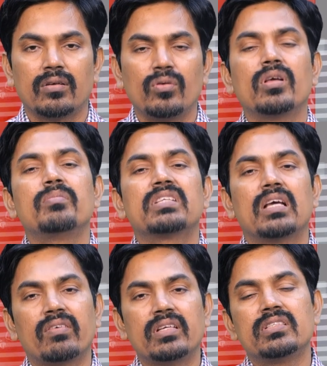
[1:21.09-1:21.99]
టూ టైమ్స్
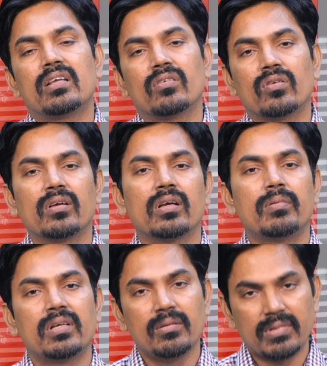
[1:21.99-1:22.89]
యావరేజ్ చేయాలనుకున్నాం
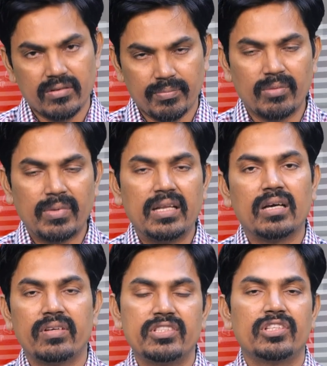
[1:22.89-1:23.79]
కాబట్టి మనం ఇప్పుడు మళ్ళీ
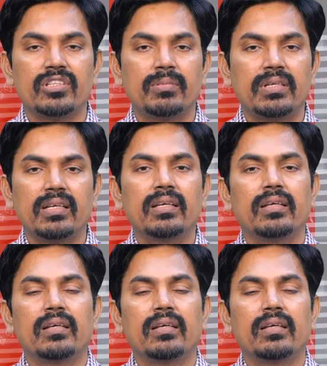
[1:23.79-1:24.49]
యావరేజ్ చేద్దామండి